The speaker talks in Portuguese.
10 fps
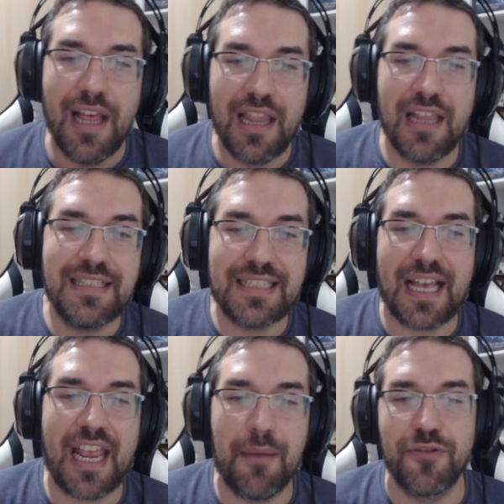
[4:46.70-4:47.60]

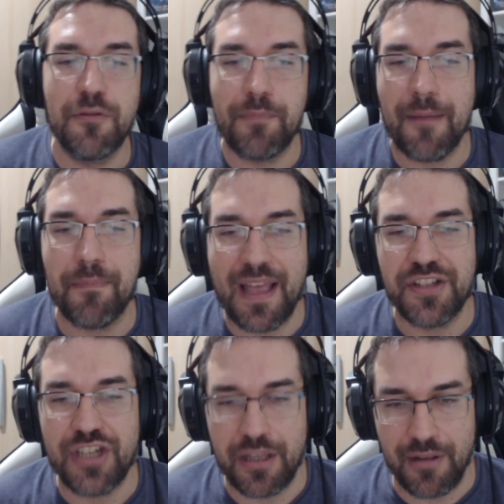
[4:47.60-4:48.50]
lançaremos o
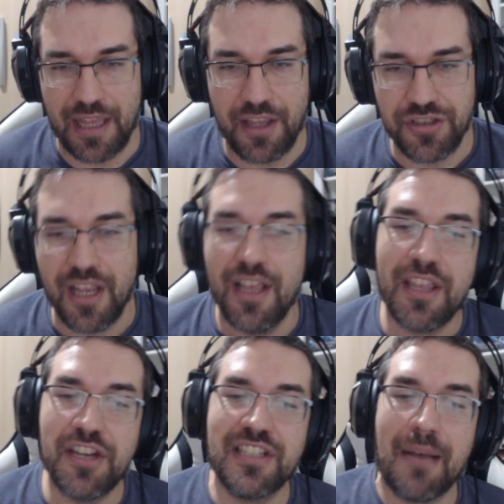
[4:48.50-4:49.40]
pré-patch Shadowlands,
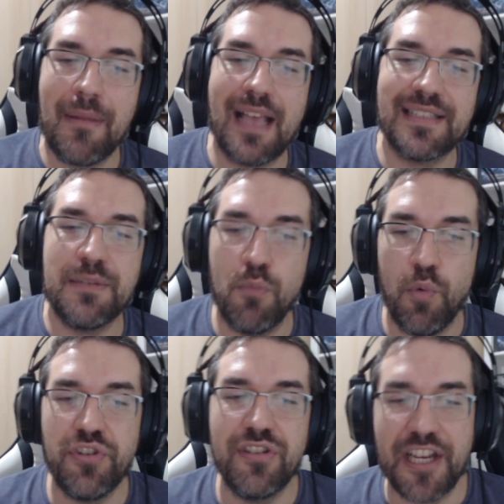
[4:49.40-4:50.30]
que estabelece
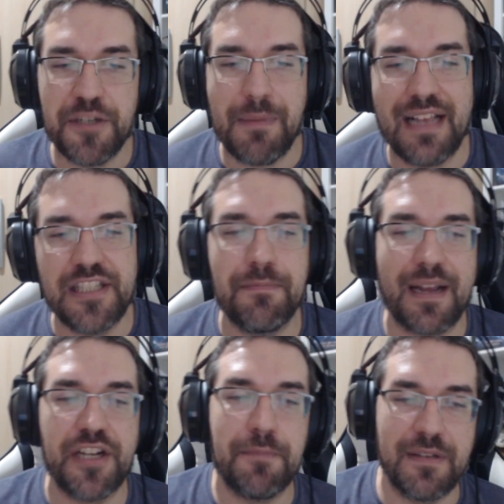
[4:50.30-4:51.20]
muitas das bases
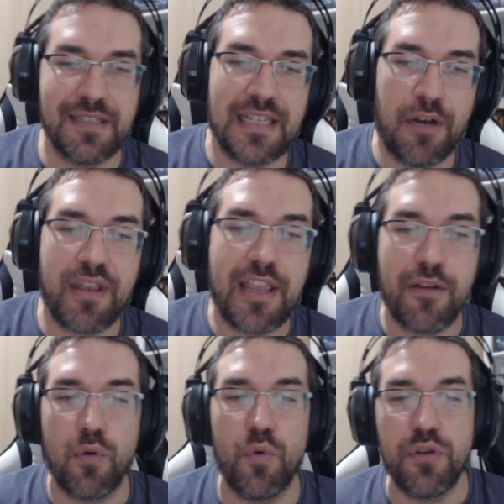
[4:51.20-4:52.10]
para a expansão e
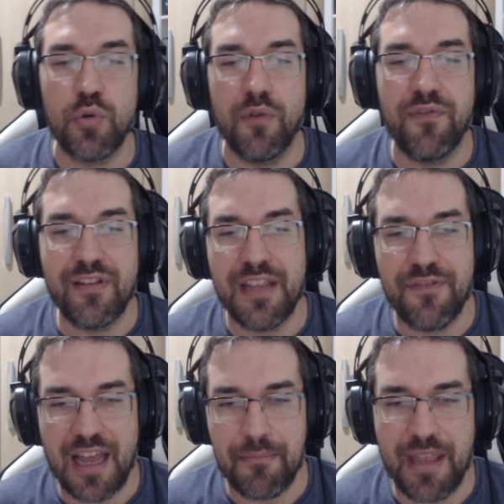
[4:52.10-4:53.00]
inclui um novo
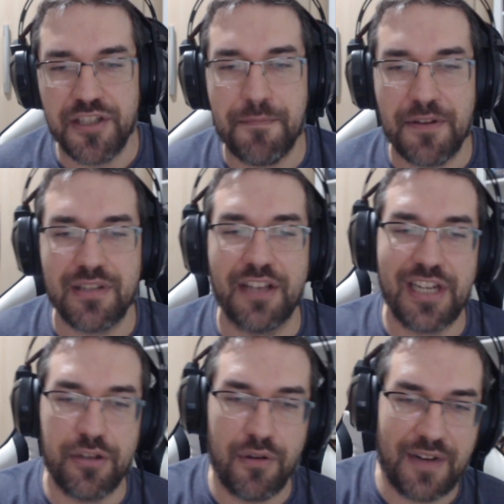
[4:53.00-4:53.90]
nivelamento de personagem
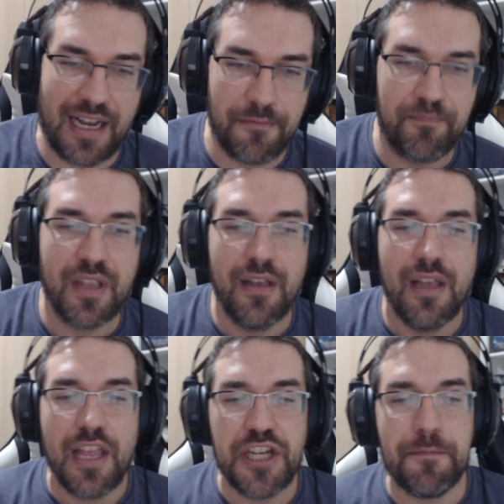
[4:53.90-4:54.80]
renovado,
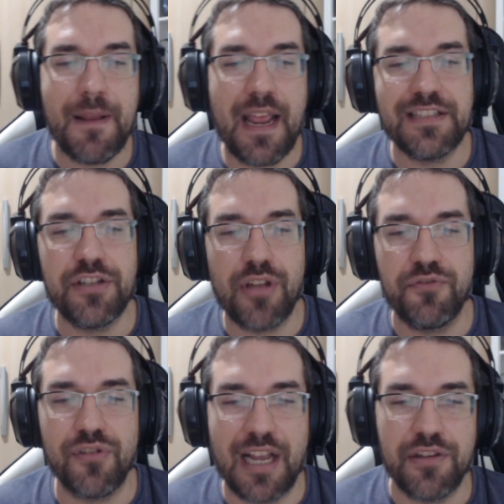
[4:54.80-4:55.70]
experiência de
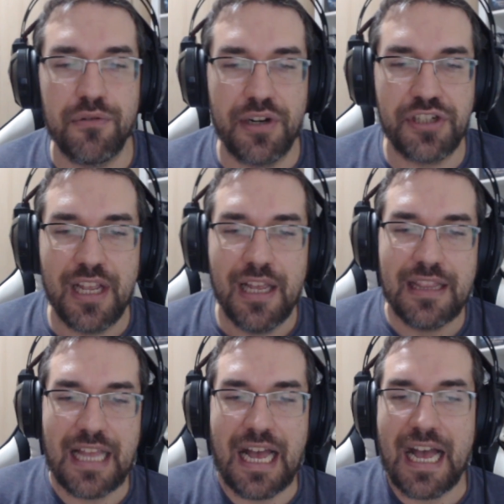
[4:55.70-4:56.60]
novos jogadores
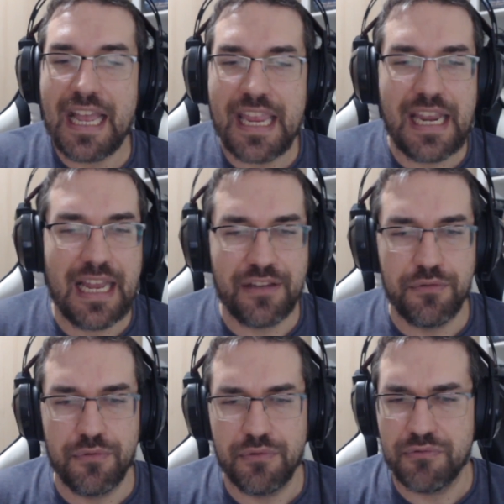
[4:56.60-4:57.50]
na ilha
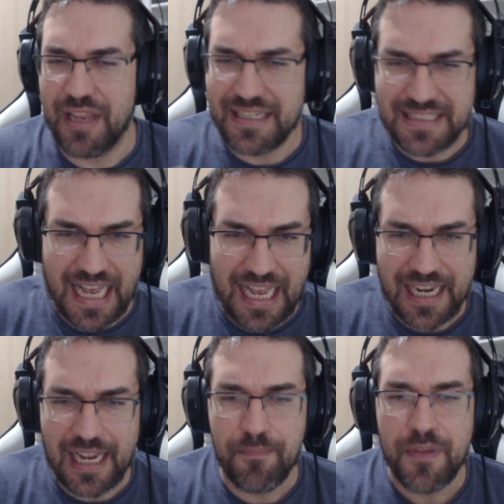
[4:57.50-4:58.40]
do, do
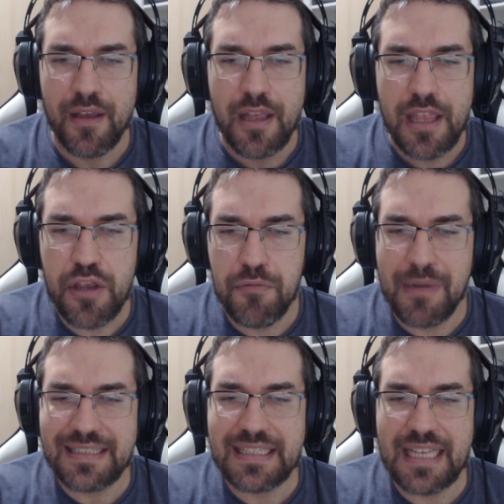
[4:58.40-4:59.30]
Exarca e
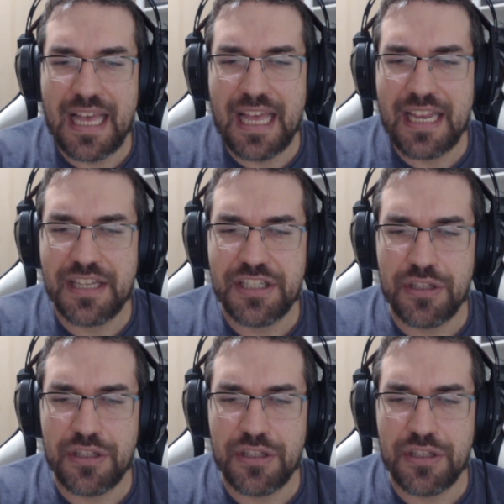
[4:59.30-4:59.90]
uma série de